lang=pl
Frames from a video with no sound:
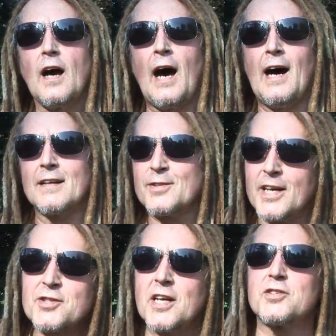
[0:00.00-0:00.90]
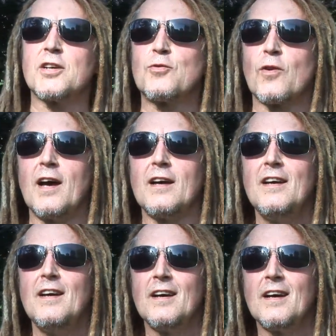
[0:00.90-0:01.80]
A te rzeczy, które
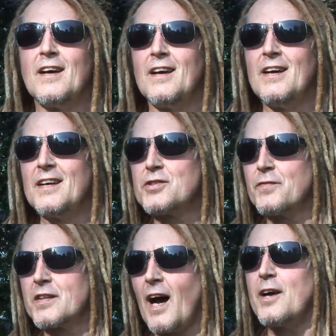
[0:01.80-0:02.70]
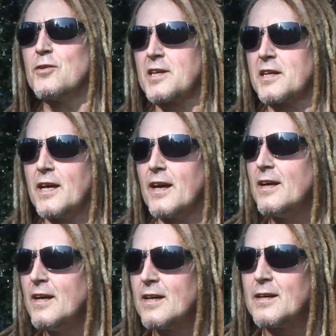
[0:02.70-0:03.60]
e, się wydają takie
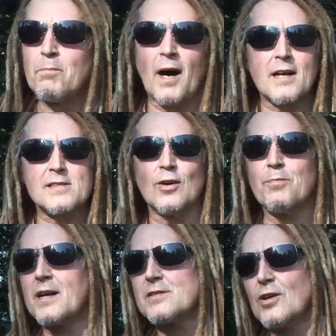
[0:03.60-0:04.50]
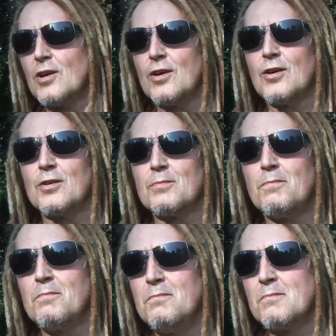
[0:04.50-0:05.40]
bardzo, bardzo,
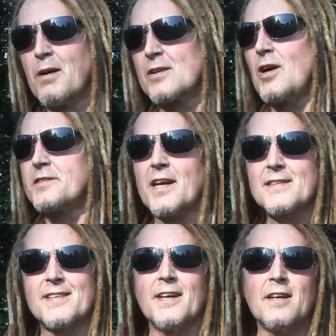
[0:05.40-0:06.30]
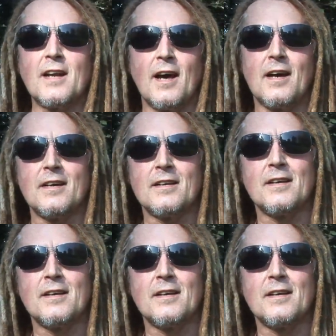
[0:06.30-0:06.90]
bardzo atrakcyjne, e,